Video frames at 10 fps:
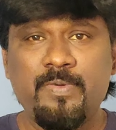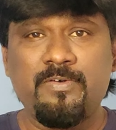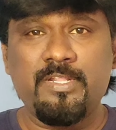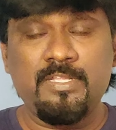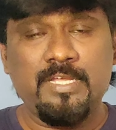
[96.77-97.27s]
இப்போ
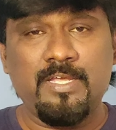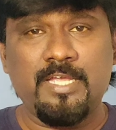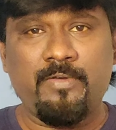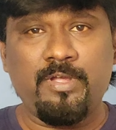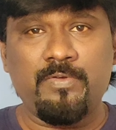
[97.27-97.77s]
வந்து வந்து
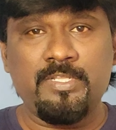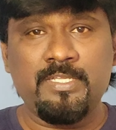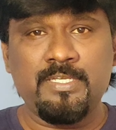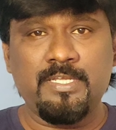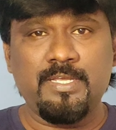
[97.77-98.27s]
அவங்க
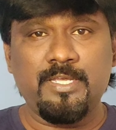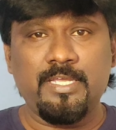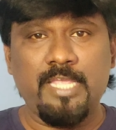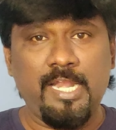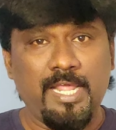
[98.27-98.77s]
வந்து
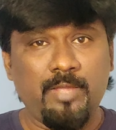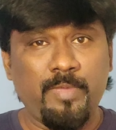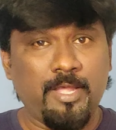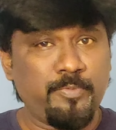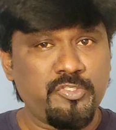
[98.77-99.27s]

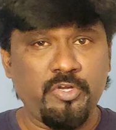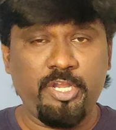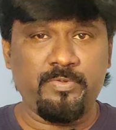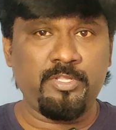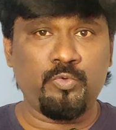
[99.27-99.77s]
எல்லாருக்குமே
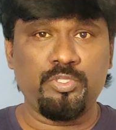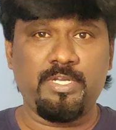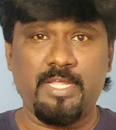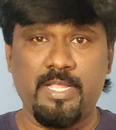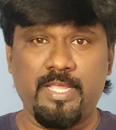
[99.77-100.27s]
ஆப்பர்ச்சுனிட்டி வந்து
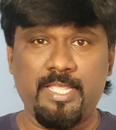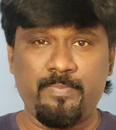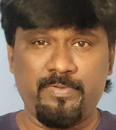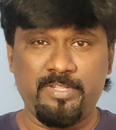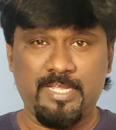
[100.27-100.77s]
கொடுத்துருக்காங்க
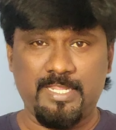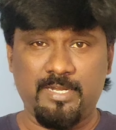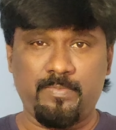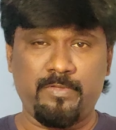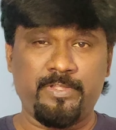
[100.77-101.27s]
இப்போ வந்து
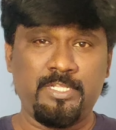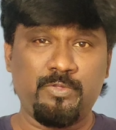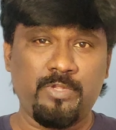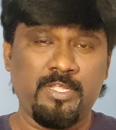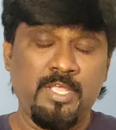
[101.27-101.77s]
அதை நம்ம
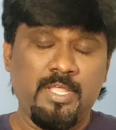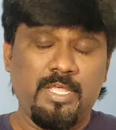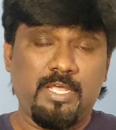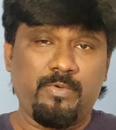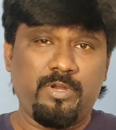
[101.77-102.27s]
வந்து
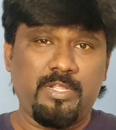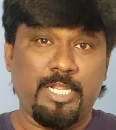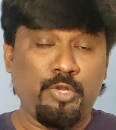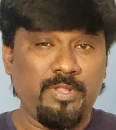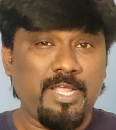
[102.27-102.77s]
ஒரு
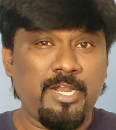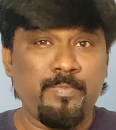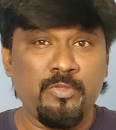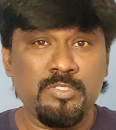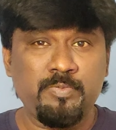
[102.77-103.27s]
ரெகுலராக
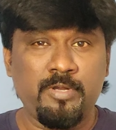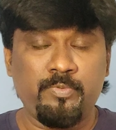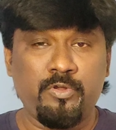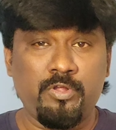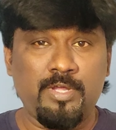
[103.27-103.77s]
நம்ம யூஸ் பண்ண
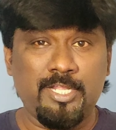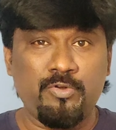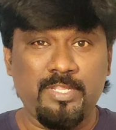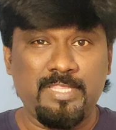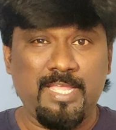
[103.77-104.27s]
போகிறோம்
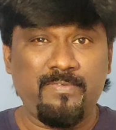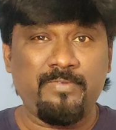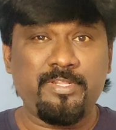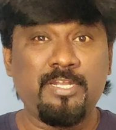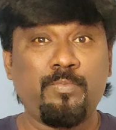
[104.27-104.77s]
அதோட
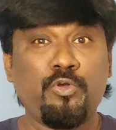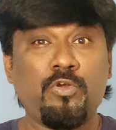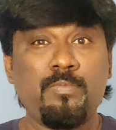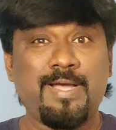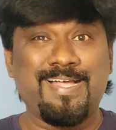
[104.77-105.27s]
தேவை வந்து
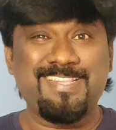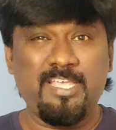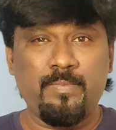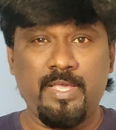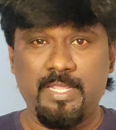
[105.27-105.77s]
நமக்கு ரொம்ப
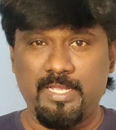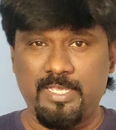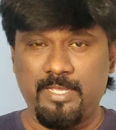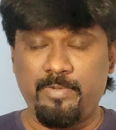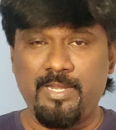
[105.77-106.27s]
அதிகமாக
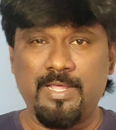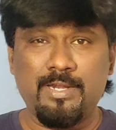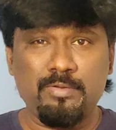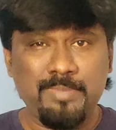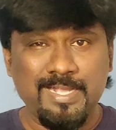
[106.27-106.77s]
இருக்குது அப்படின்னா
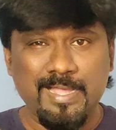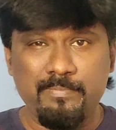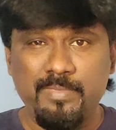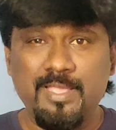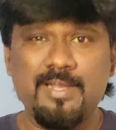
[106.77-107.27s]
ரொம்ப
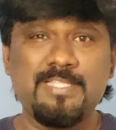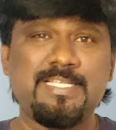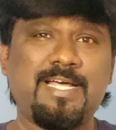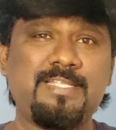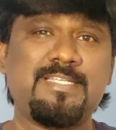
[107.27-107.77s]
கம்மியான
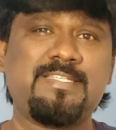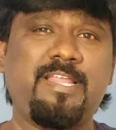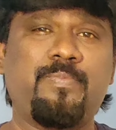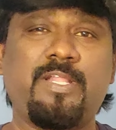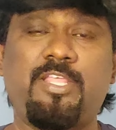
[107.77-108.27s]

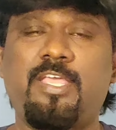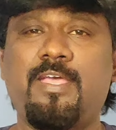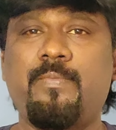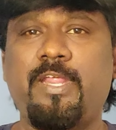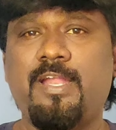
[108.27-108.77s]
சார்ஜஸ்லேயே பார்த்தீங்க
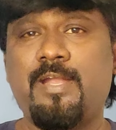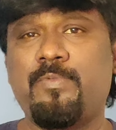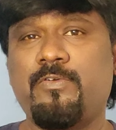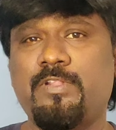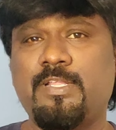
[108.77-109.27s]
அப்படின்னா
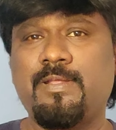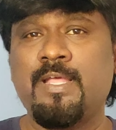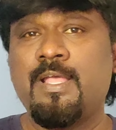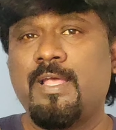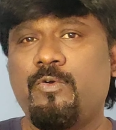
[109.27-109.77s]
நமக்கு வந்து
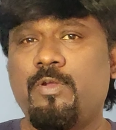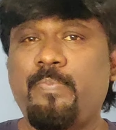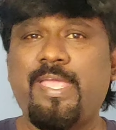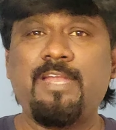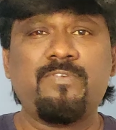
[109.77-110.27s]
ஒரு
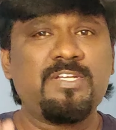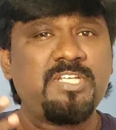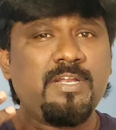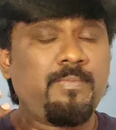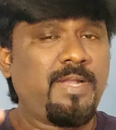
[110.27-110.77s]
பெய்டு
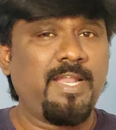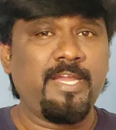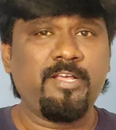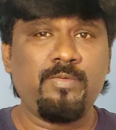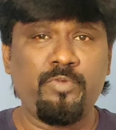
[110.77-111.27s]
வெர்ஷன்
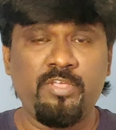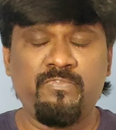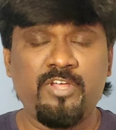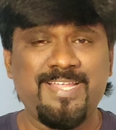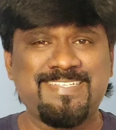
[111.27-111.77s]
நம்மளால் எடுக்க
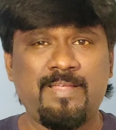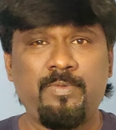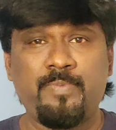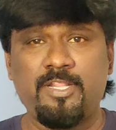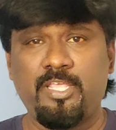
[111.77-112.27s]
முடியும் ஃபார்
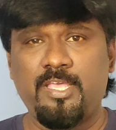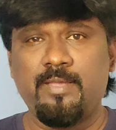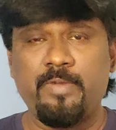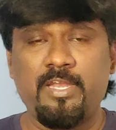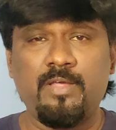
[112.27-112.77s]
எக்ஸாம்பிள் பார்த்தீங்க
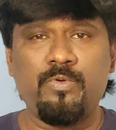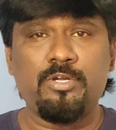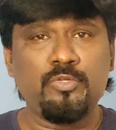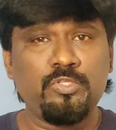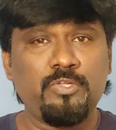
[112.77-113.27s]
அப்படின்னா
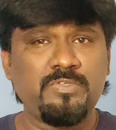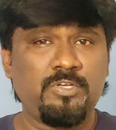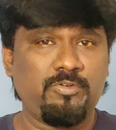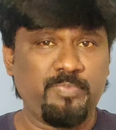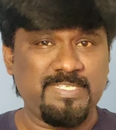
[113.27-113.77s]
ஒரு டூ
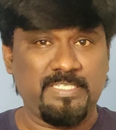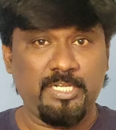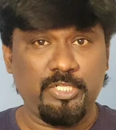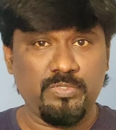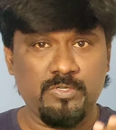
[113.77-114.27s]
தௌசண்ட் ருபீஸ்
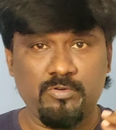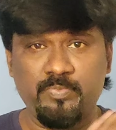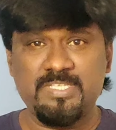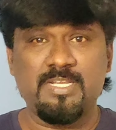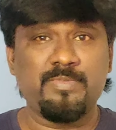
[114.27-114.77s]
த்ரீ தௌசண்ட்
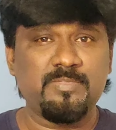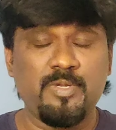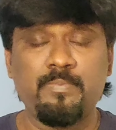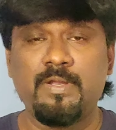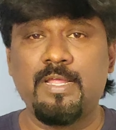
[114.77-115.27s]
ருபீஸ் நம்ம
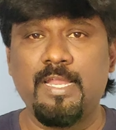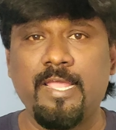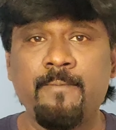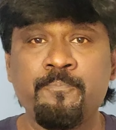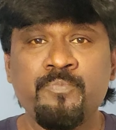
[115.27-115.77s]
ஸ்பெண்ட்
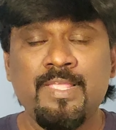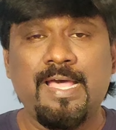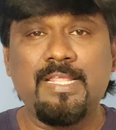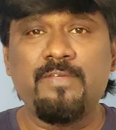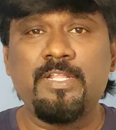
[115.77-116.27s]
பண்ணாலே
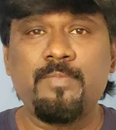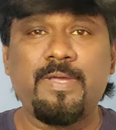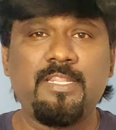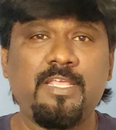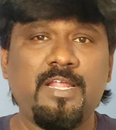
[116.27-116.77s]
அதில் வந்து
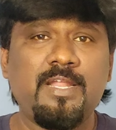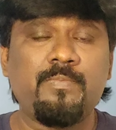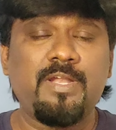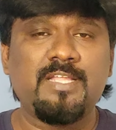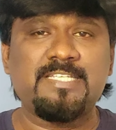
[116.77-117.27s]
பார்த்தீங்கன்னா
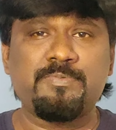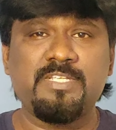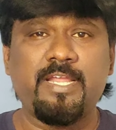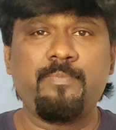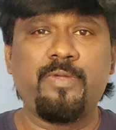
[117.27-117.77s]
நம்மளால
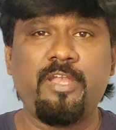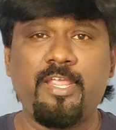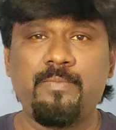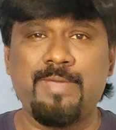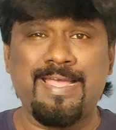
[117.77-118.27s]
சப்ஸ்கிரைப்
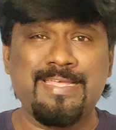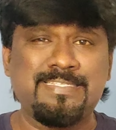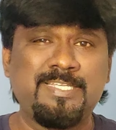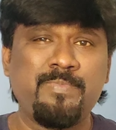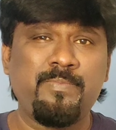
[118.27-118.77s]
பண்ணி
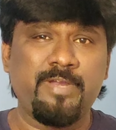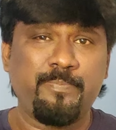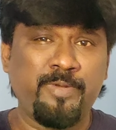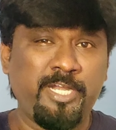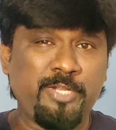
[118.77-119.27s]
மேக்ஸிமம்
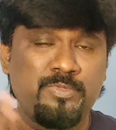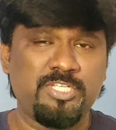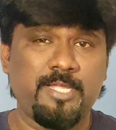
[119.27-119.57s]
ரெப்படேட்டிவ்